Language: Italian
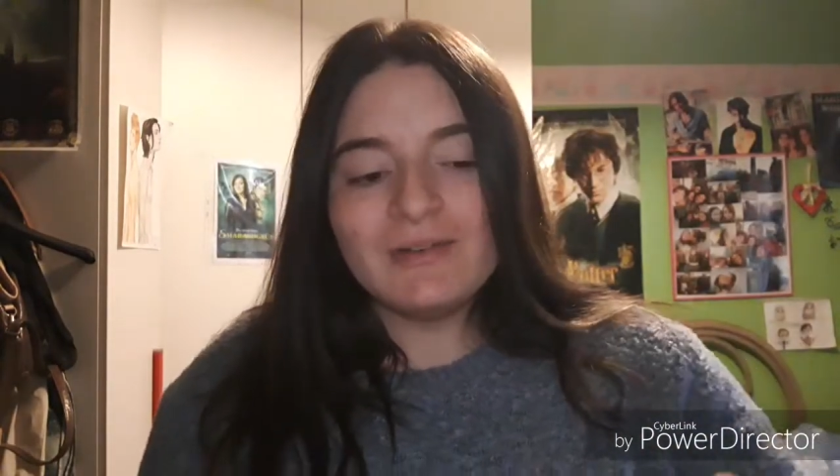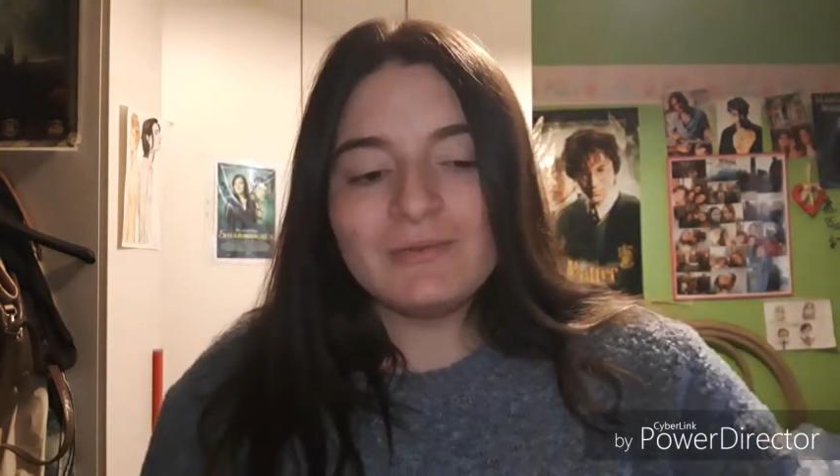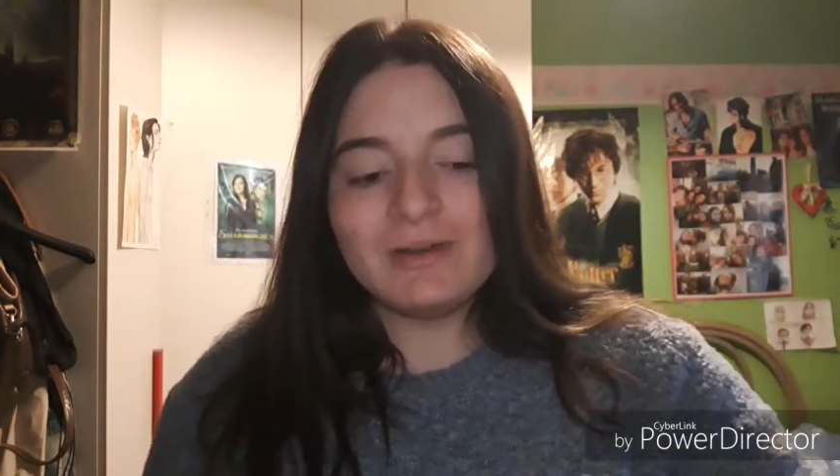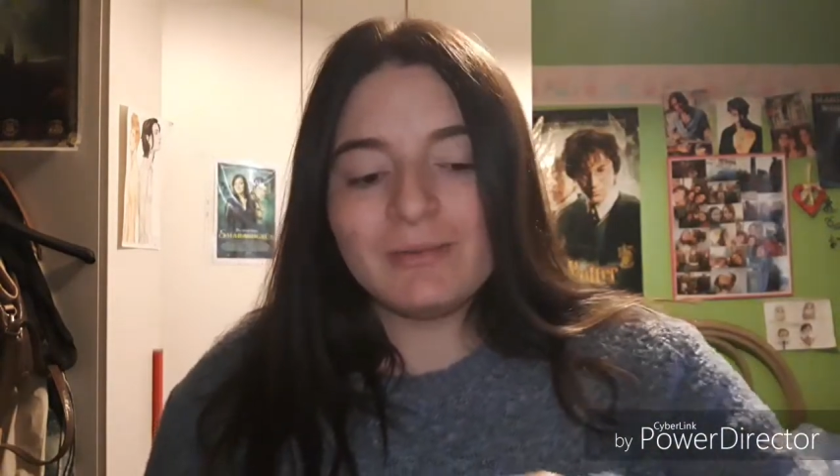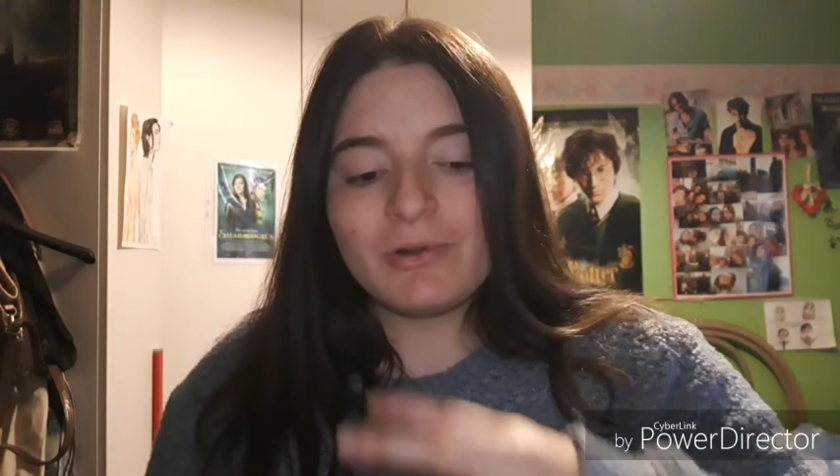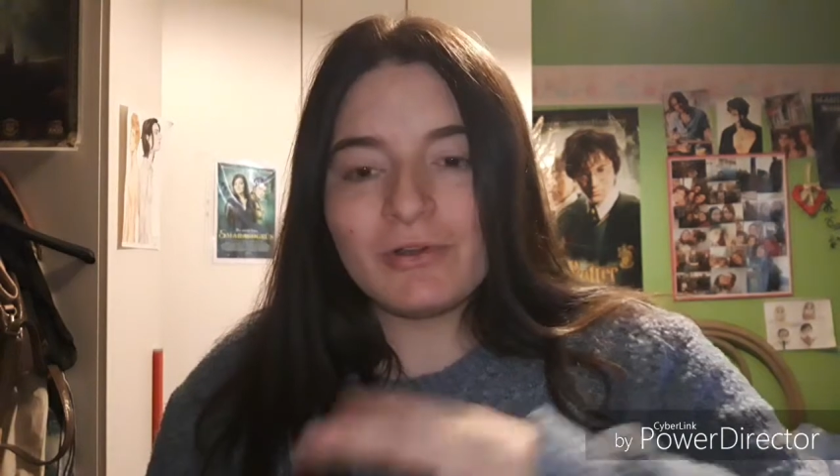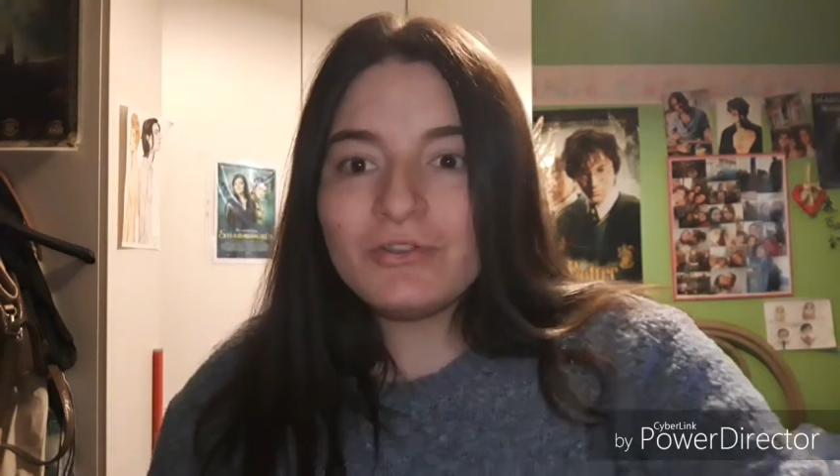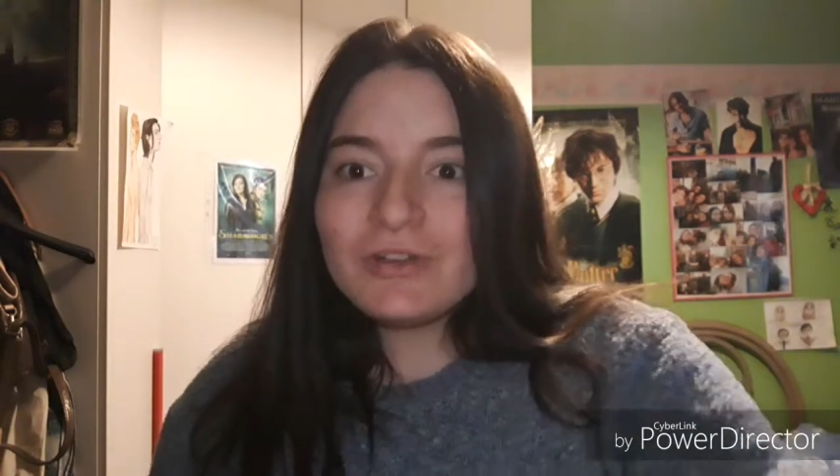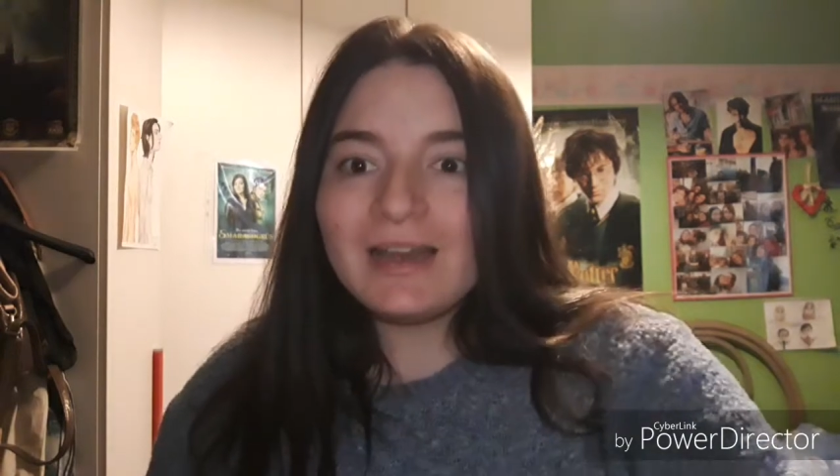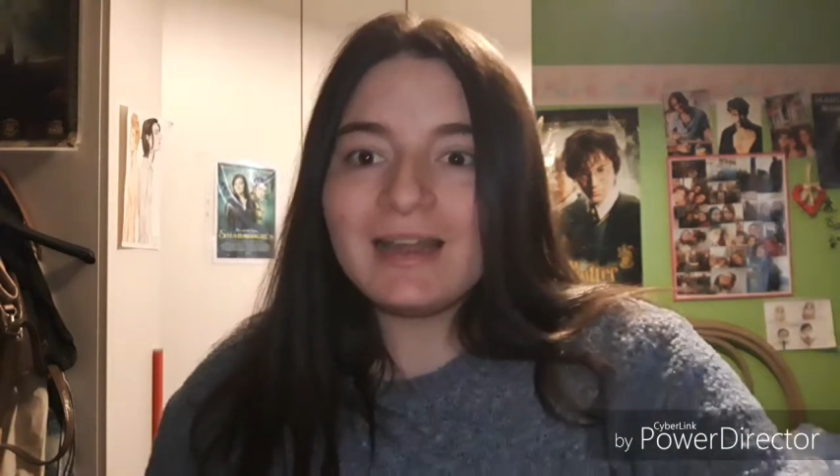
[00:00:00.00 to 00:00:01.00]
un libro che ho
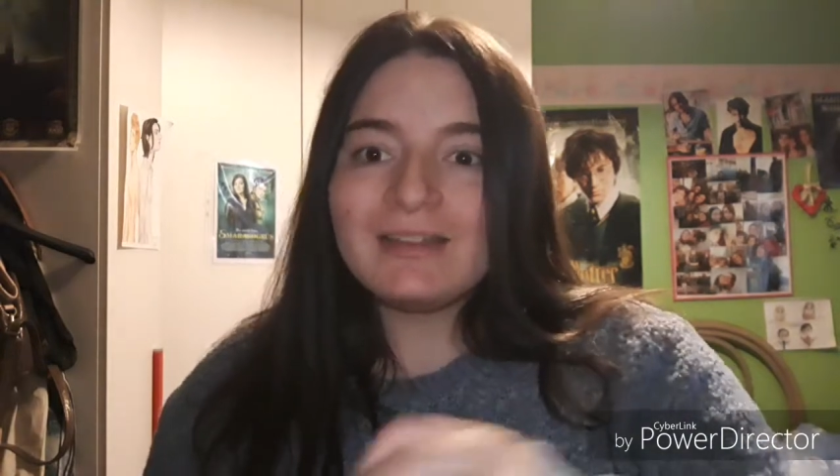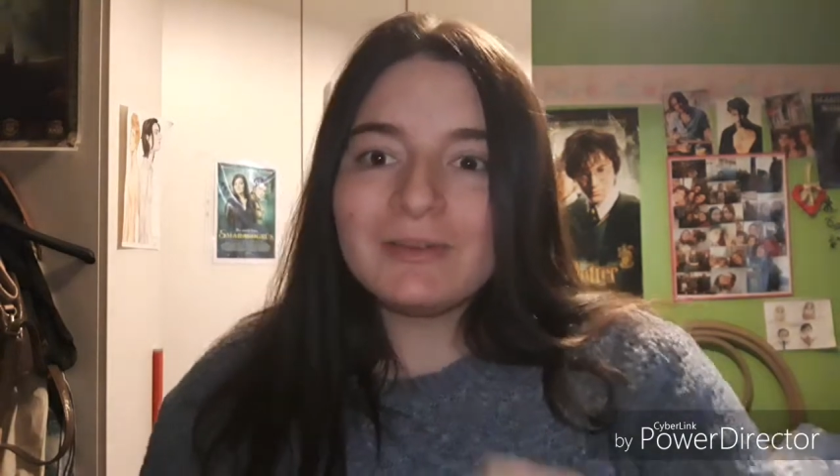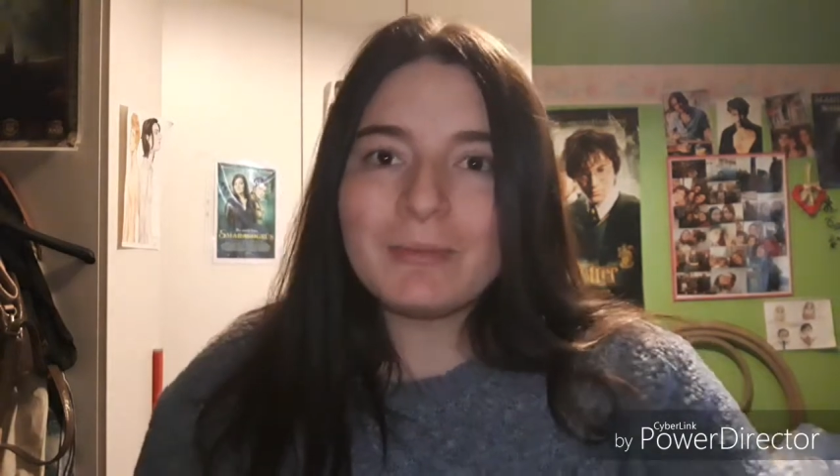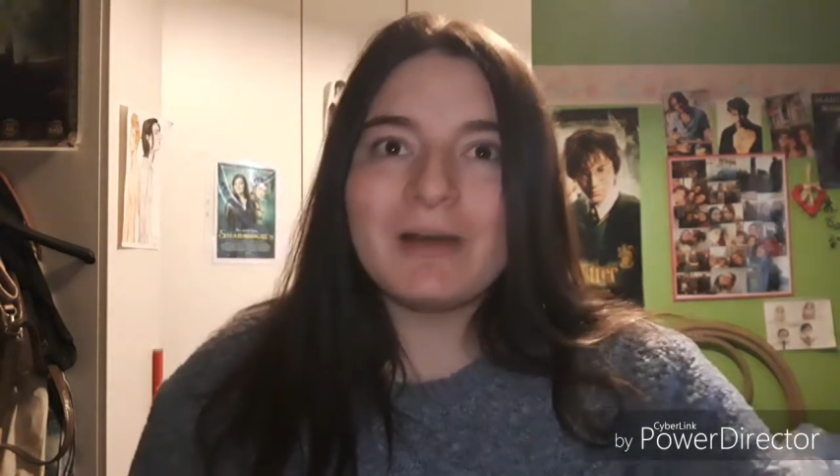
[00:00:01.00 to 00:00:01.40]
già letto,